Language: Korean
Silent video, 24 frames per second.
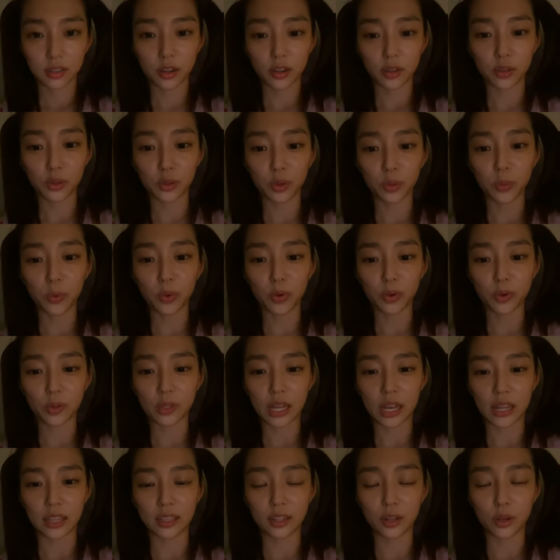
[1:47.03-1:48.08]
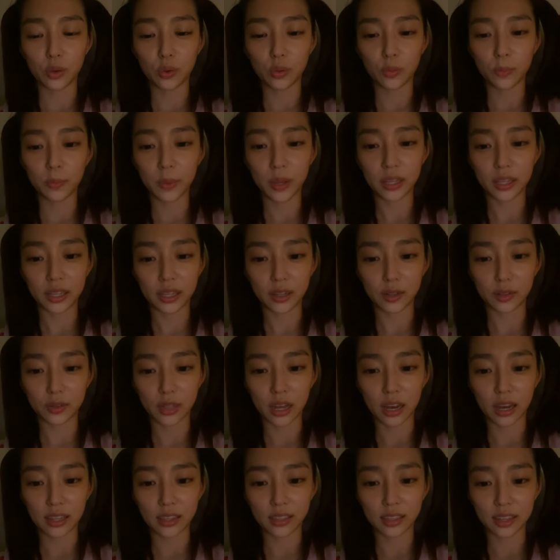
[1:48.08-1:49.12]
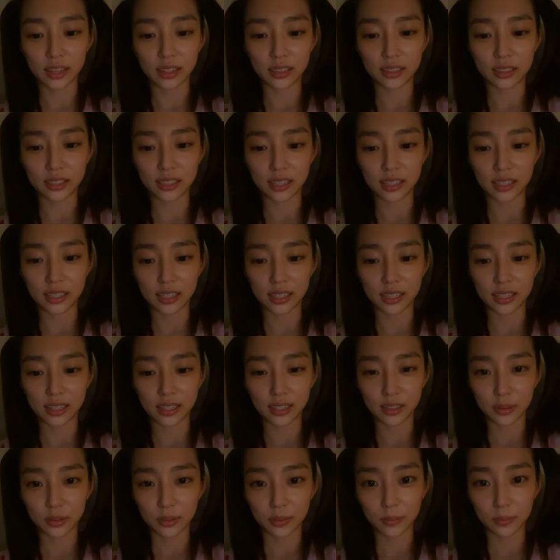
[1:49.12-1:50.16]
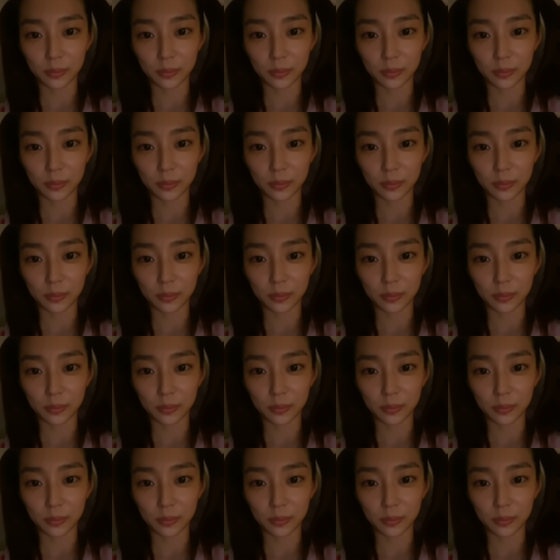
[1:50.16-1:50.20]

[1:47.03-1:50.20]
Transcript: 겉도 모르고 나는 롱패딩 입고 나갔다 왔지.